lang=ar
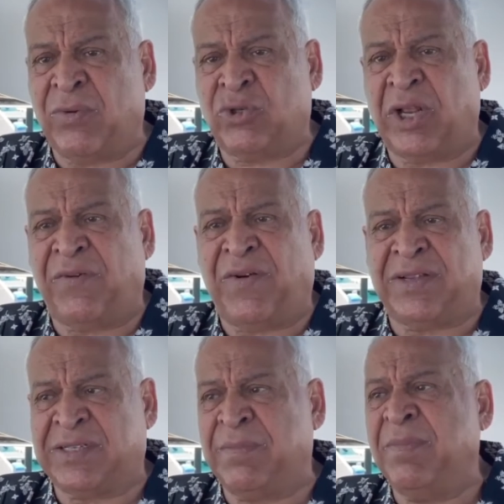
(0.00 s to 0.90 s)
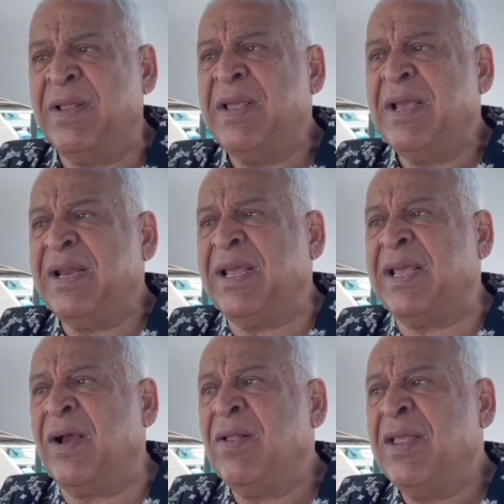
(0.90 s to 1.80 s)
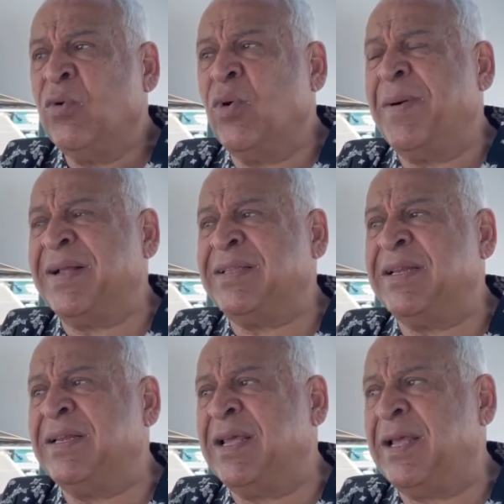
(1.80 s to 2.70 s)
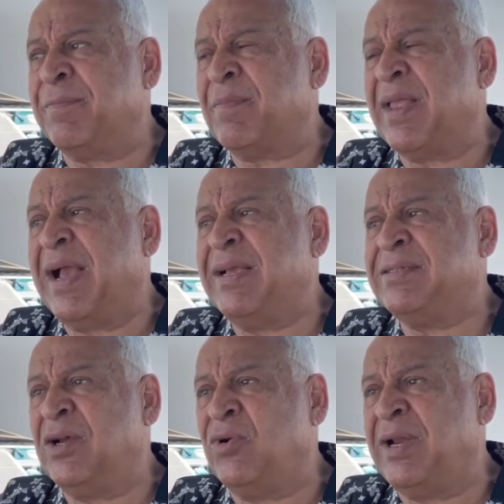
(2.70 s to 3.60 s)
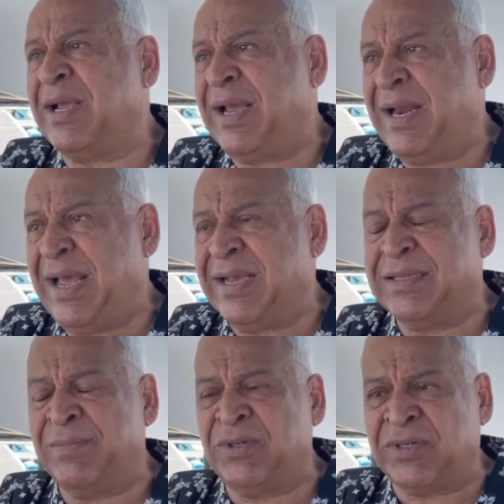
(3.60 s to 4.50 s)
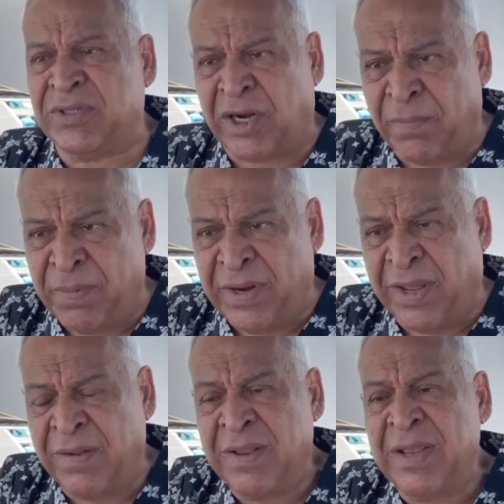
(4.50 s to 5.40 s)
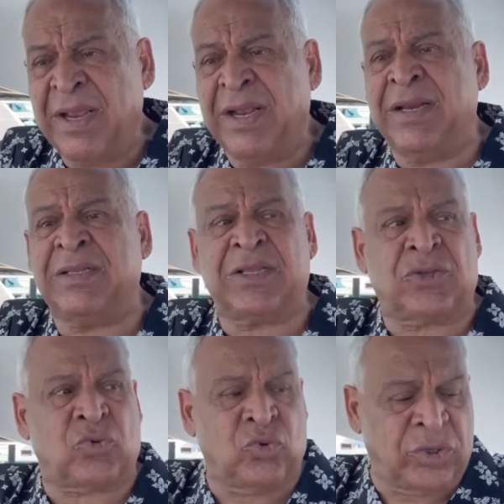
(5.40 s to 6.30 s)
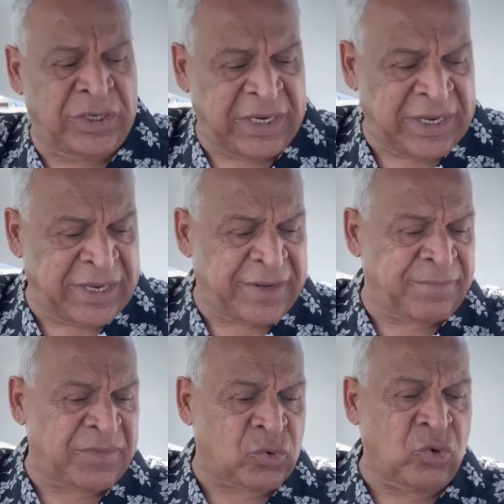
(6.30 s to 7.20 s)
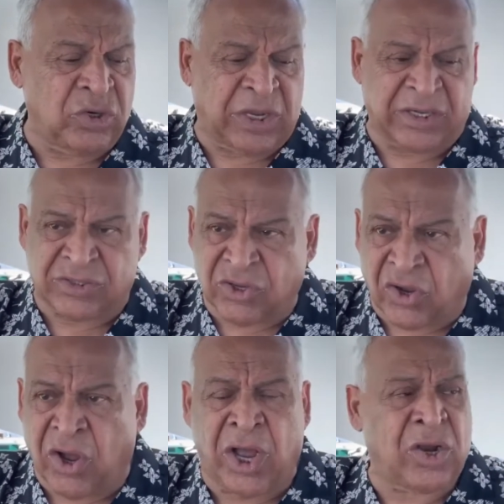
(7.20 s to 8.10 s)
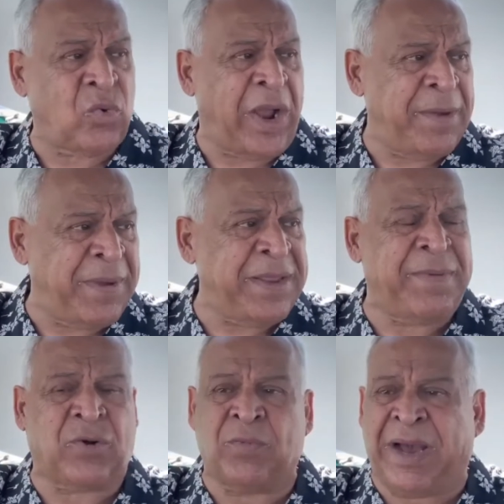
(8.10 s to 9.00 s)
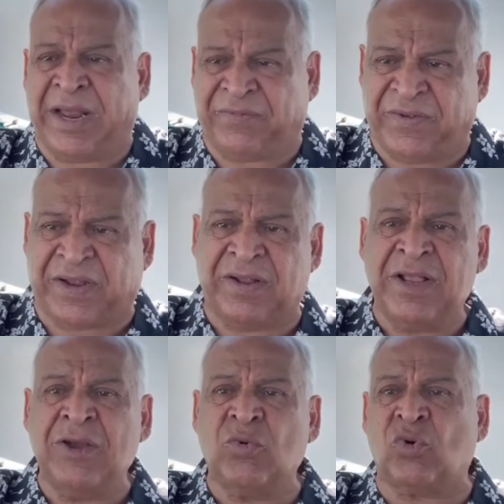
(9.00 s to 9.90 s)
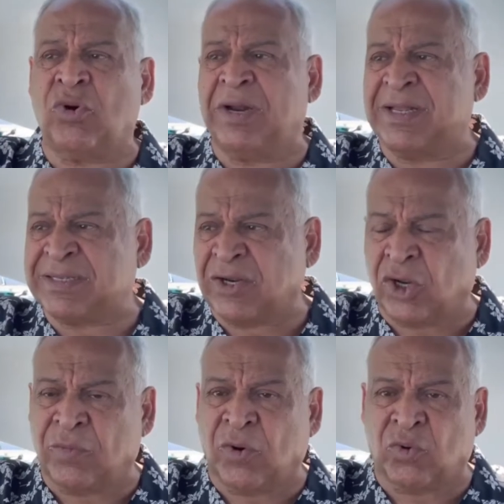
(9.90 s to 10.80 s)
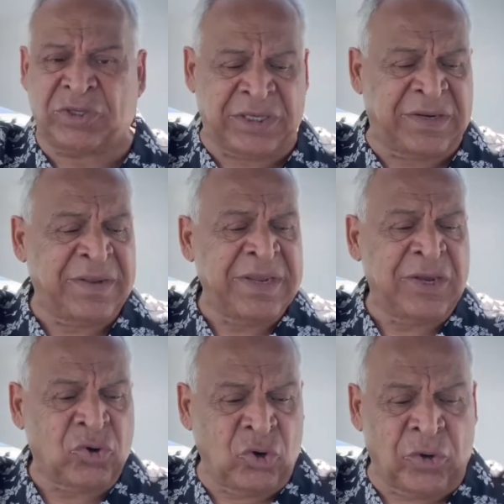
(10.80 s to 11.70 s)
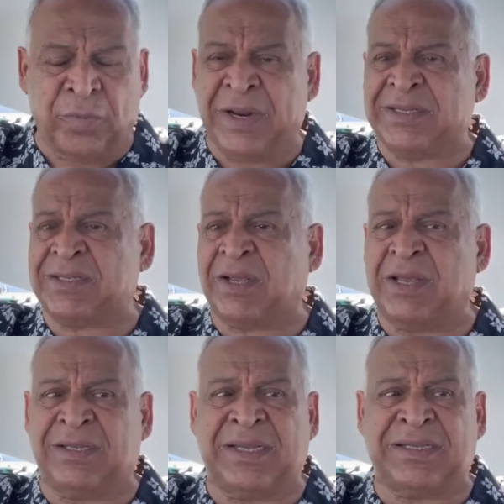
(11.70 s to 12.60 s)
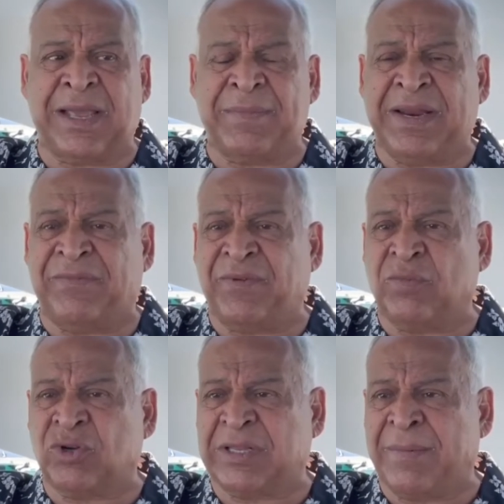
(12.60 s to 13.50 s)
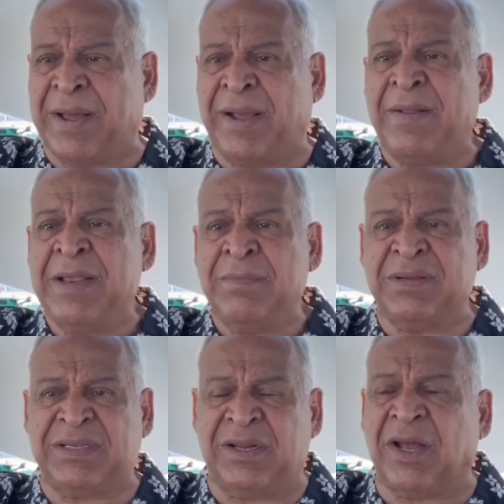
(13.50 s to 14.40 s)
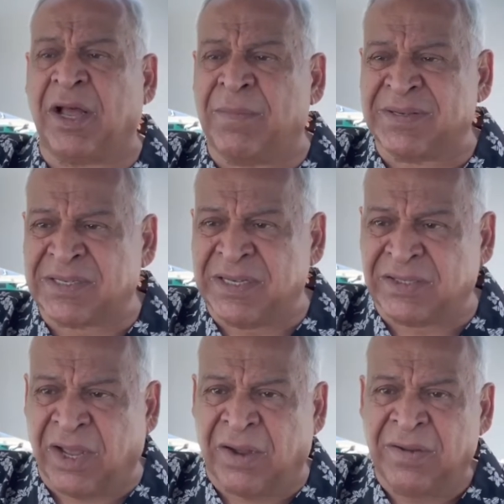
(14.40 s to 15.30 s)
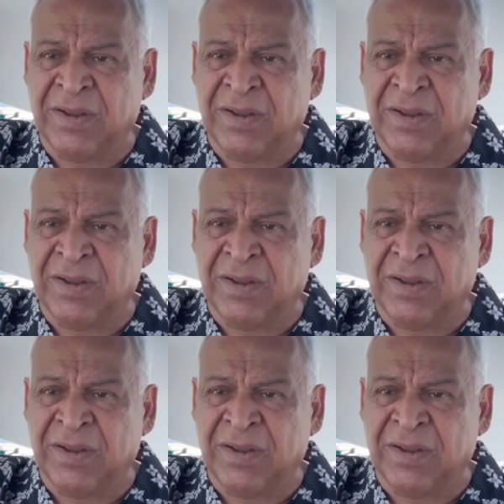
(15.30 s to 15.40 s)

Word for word: وشرف عظيم ليا وبعدين عايز اقول لك على حاجه ده من رضا ربنا ان انت تكون كل اصدقائك وحبايبك ومعارفك وكل الناس اللي كانوا موجودين آه. كلهم ناس قيادات جميله في المجتمع بس علاقه بسيطه